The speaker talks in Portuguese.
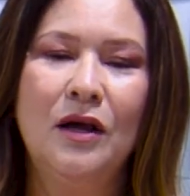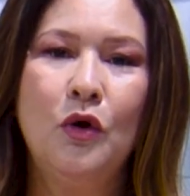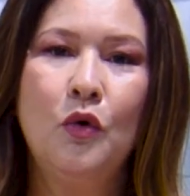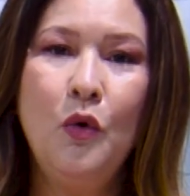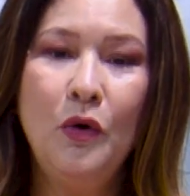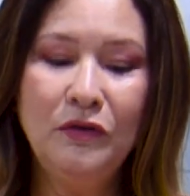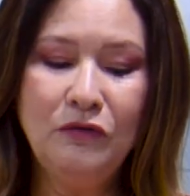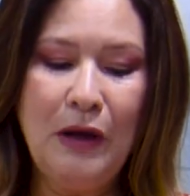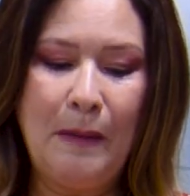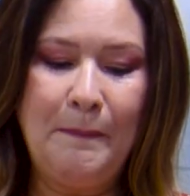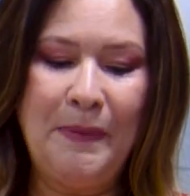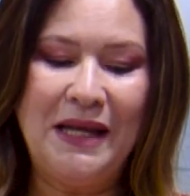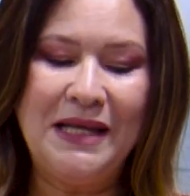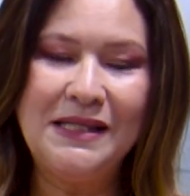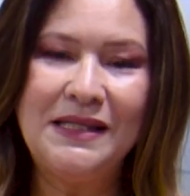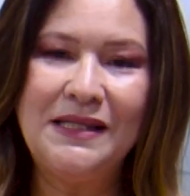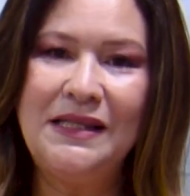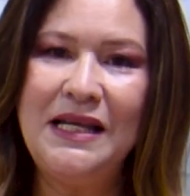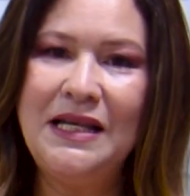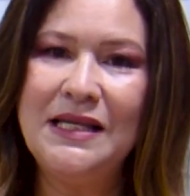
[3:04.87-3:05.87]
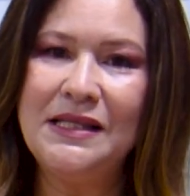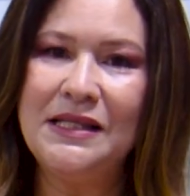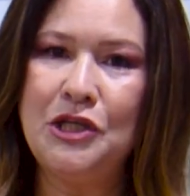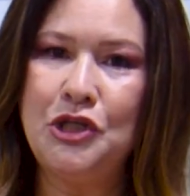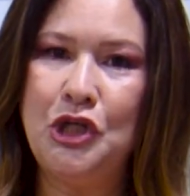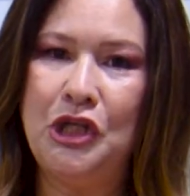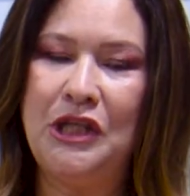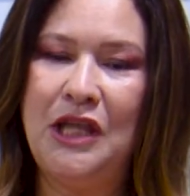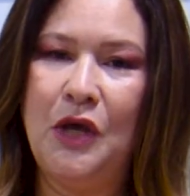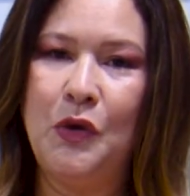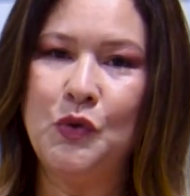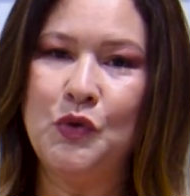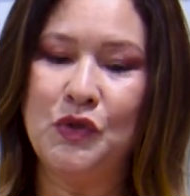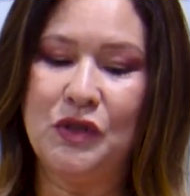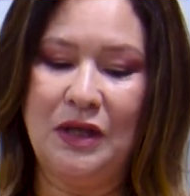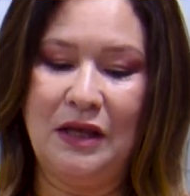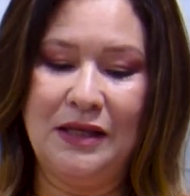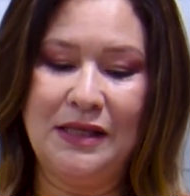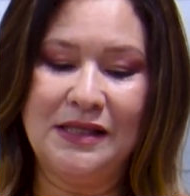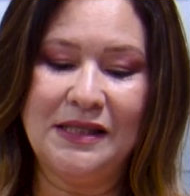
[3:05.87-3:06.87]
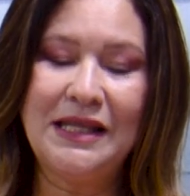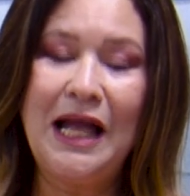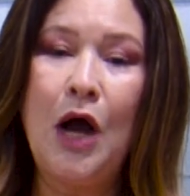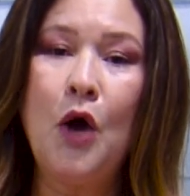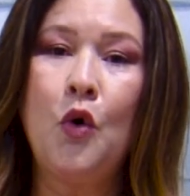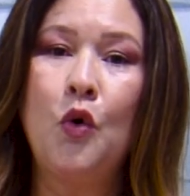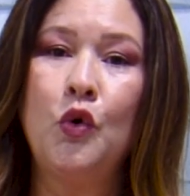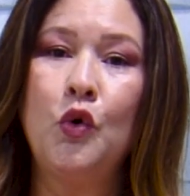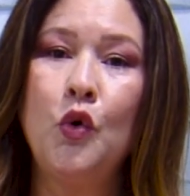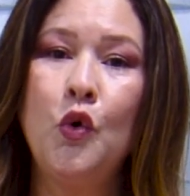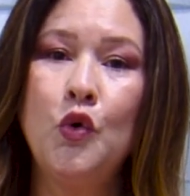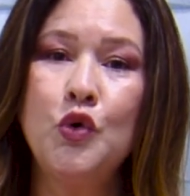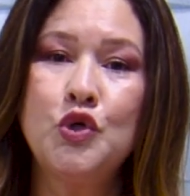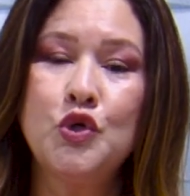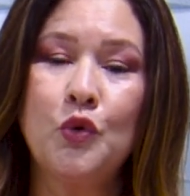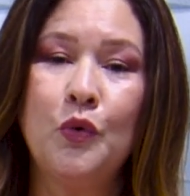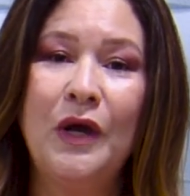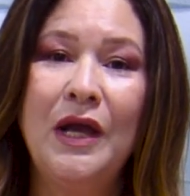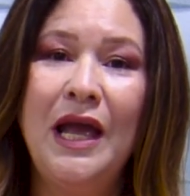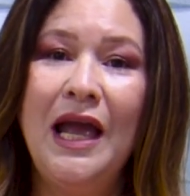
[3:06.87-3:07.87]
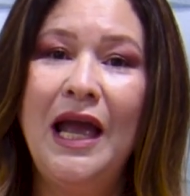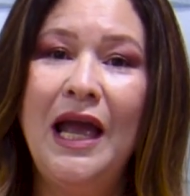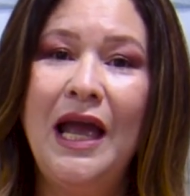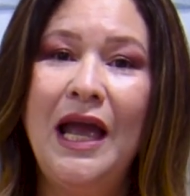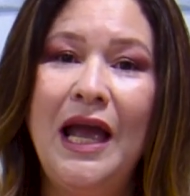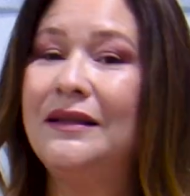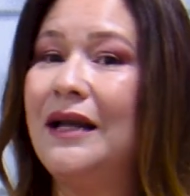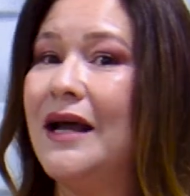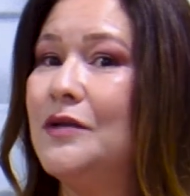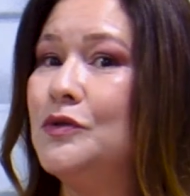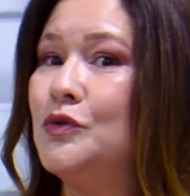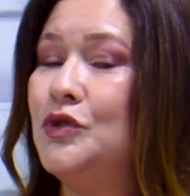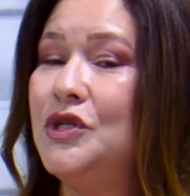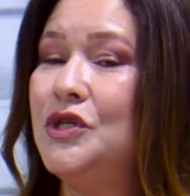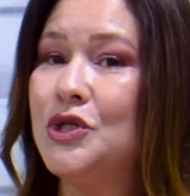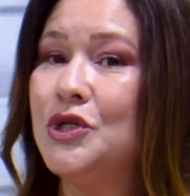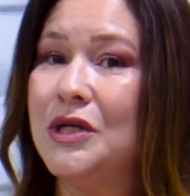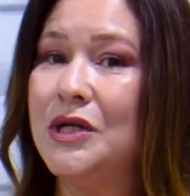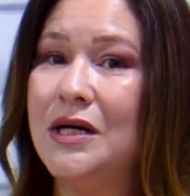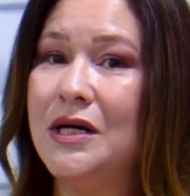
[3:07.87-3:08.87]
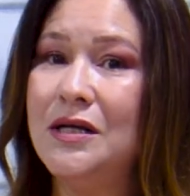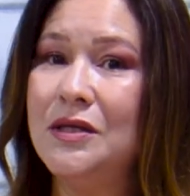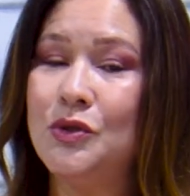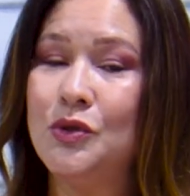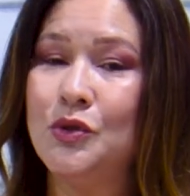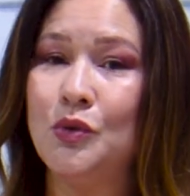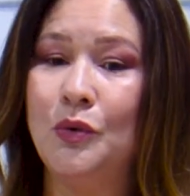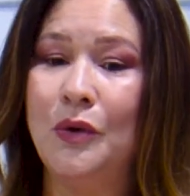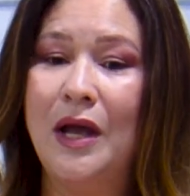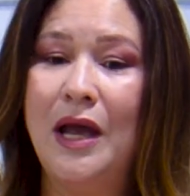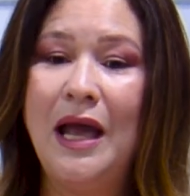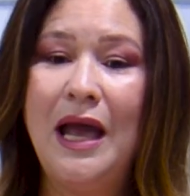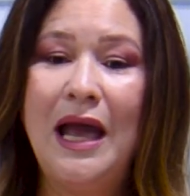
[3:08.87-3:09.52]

Quando a presença de Deus está conosco, ele traz o descanso.